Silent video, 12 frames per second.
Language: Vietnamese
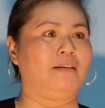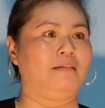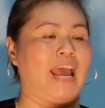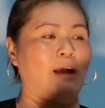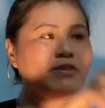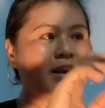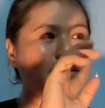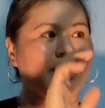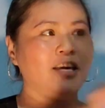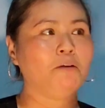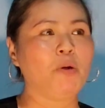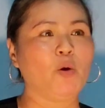Nào giờ
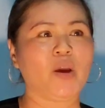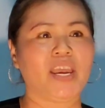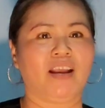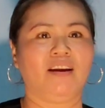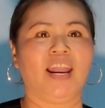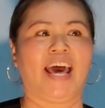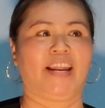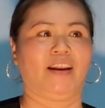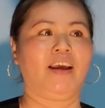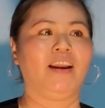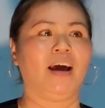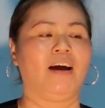chỉ có biểu hiện lạnh
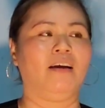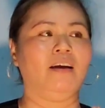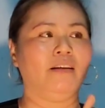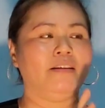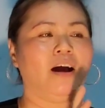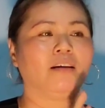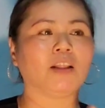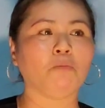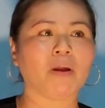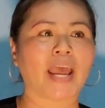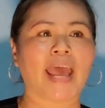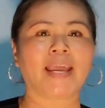hay là giỡn
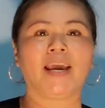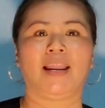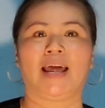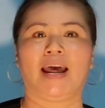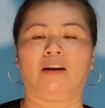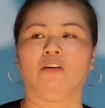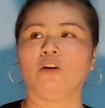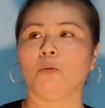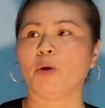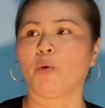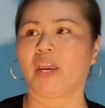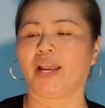tóc gái hay là nó có
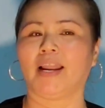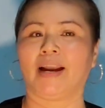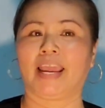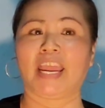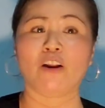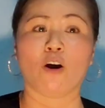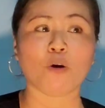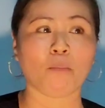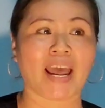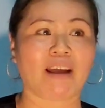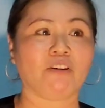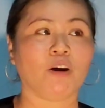biểu hiện là ngay đó có
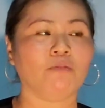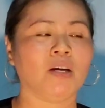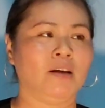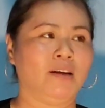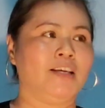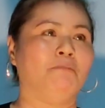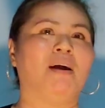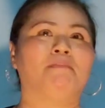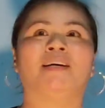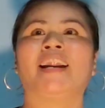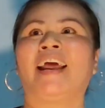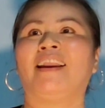ma, phải không? Nhưng mà
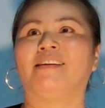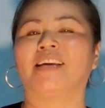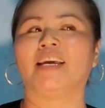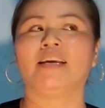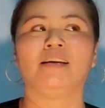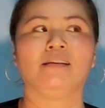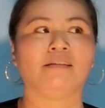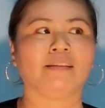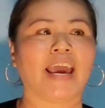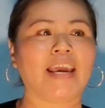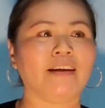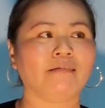bữa nay là chị
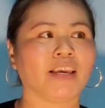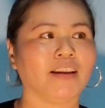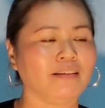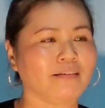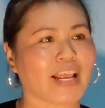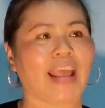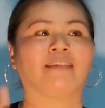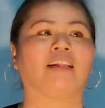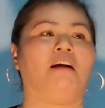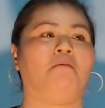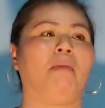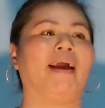thấy chính xác
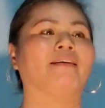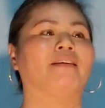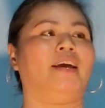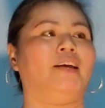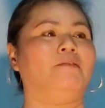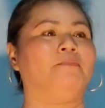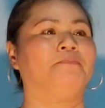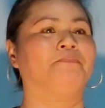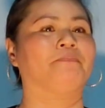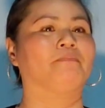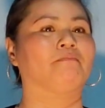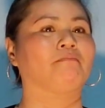tận mắt chị.
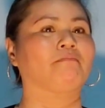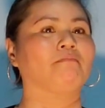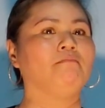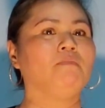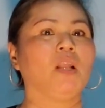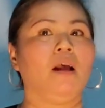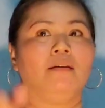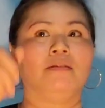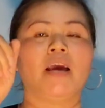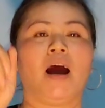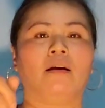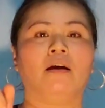
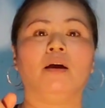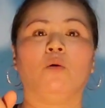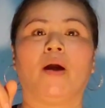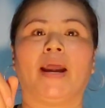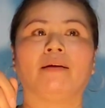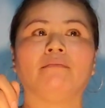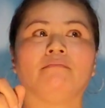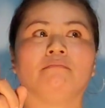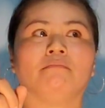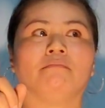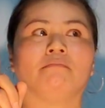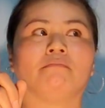Giờ đó là
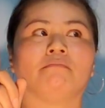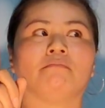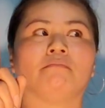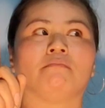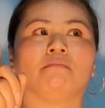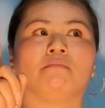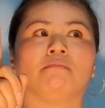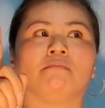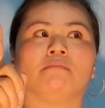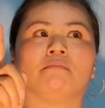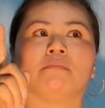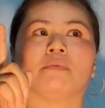khoảng
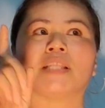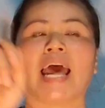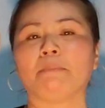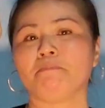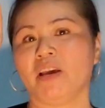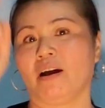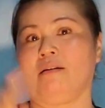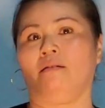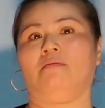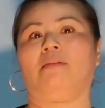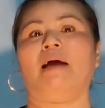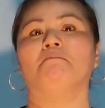8
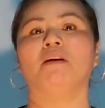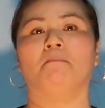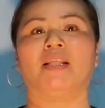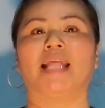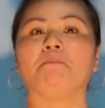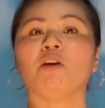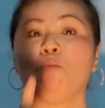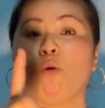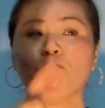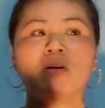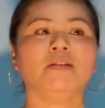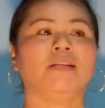giờ mấy 8 giờ
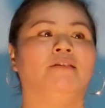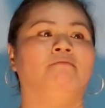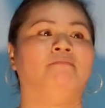40.